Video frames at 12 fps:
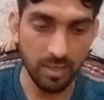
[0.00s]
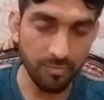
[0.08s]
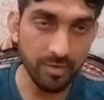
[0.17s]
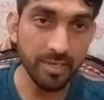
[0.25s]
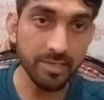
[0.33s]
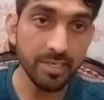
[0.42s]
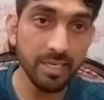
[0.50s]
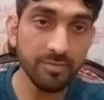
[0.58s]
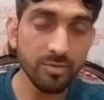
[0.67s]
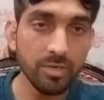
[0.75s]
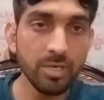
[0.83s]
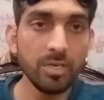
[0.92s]
एफिलेटेड
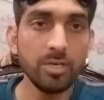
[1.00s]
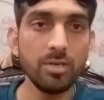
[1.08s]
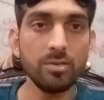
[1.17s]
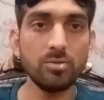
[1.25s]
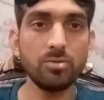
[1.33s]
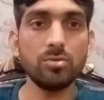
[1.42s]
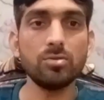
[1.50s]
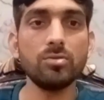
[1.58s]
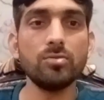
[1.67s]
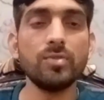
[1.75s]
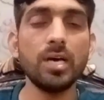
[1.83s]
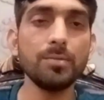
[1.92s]
है वो तो
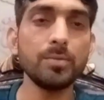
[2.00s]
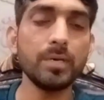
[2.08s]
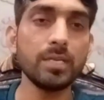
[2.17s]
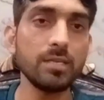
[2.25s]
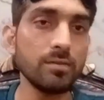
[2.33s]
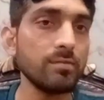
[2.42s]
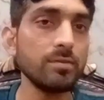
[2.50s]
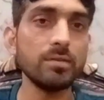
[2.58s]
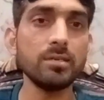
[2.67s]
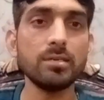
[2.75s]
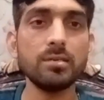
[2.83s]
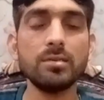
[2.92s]
वहाँ पे मैंने
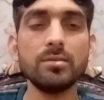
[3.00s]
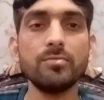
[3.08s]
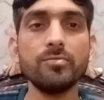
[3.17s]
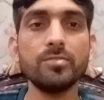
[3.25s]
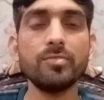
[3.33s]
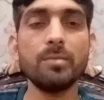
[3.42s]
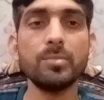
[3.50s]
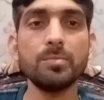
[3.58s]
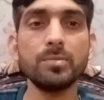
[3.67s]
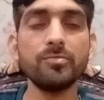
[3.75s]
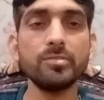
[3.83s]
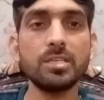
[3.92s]
विद
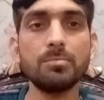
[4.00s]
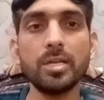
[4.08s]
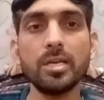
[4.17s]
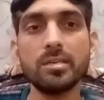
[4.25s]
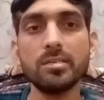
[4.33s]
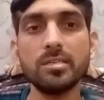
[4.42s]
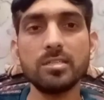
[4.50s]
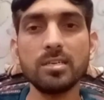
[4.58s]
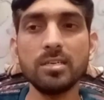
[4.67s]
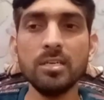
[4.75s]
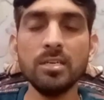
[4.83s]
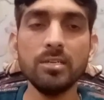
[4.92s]
फैमिली अपना वीज़ा अप्लाई किया
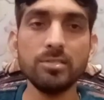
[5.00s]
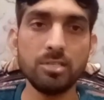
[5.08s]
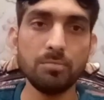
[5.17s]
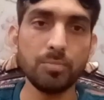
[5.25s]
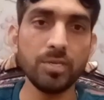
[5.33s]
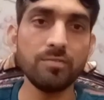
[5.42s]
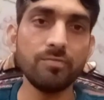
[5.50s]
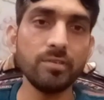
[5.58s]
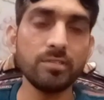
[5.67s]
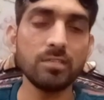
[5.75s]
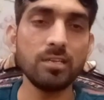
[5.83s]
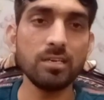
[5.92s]
था सिंपल
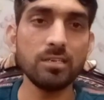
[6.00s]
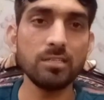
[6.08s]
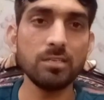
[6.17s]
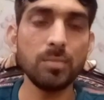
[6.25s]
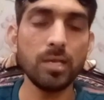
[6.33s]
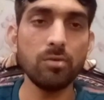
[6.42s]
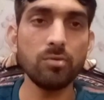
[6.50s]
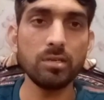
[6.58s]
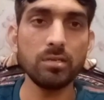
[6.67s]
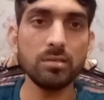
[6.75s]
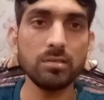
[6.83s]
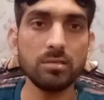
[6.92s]
फ़ीस अदा की थी मैंने
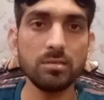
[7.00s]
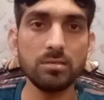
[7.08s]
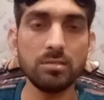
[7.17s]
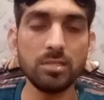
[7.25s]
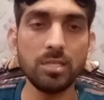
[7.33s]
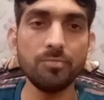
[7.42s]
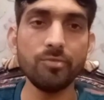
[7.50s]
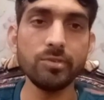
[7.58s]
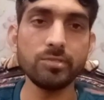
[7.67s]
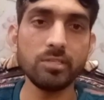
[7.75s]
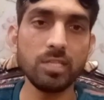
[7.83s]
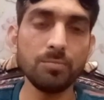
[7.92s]
उनकी जितनी
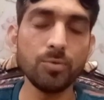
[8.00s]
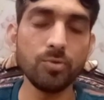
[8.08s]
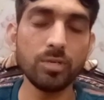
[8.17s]
फ़ीस थी तब